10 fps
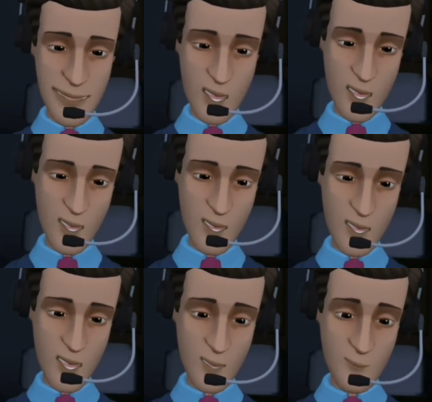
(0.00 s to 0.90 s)
ইন্ডিয়ান হয়ে
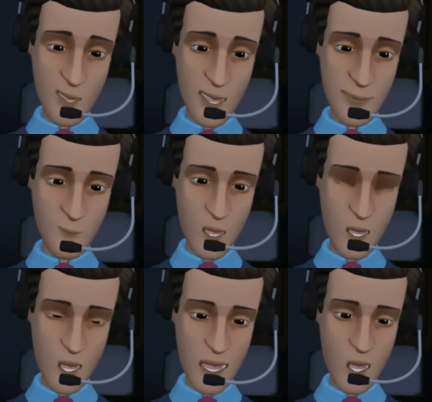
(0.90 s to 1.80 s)
খেলতে পারবে কি না